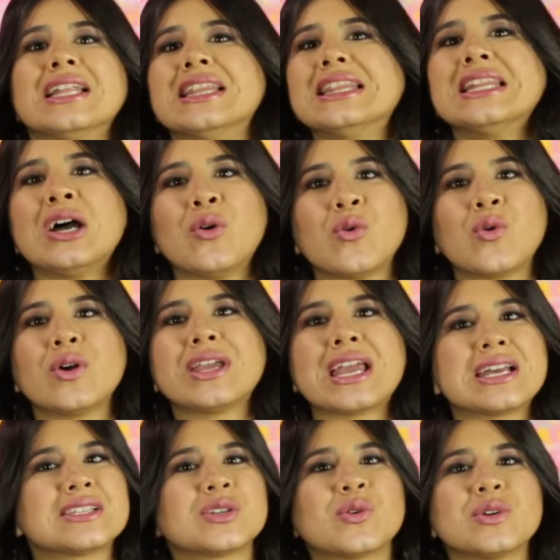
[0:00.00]
não
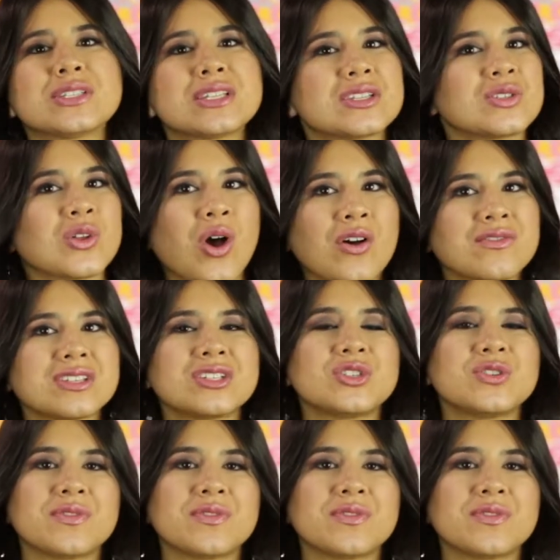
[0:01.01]
conhece coisas novas e